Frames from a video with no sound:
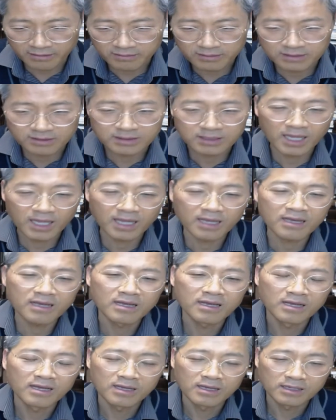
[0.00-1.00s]
그럴 때
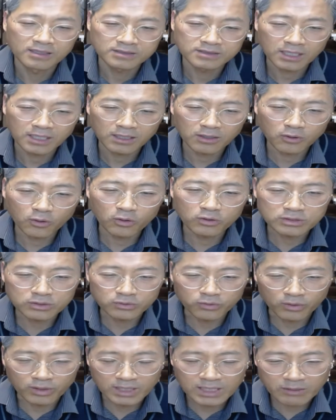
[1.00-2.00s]
새로운
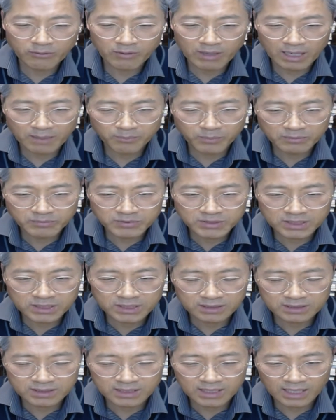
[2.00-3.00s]
원리와
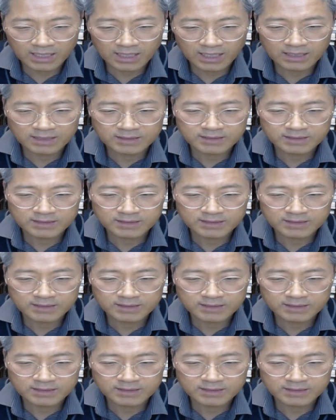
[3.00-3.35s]
법칙을 따라